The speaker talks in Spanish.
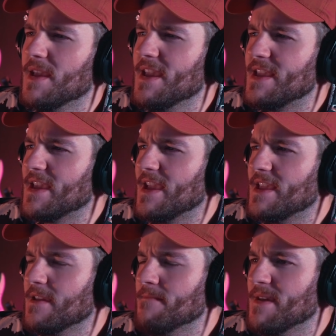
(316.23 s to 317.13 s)
y,
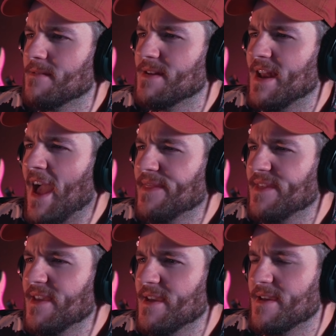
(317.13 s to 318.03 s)
que le
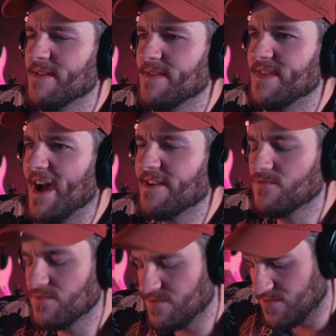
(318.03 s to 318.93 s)
hace dar
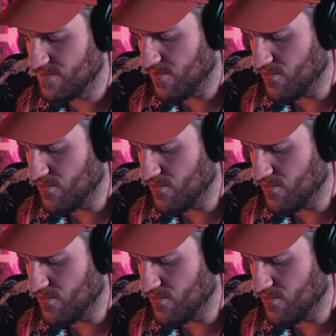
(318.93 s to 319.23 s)
un,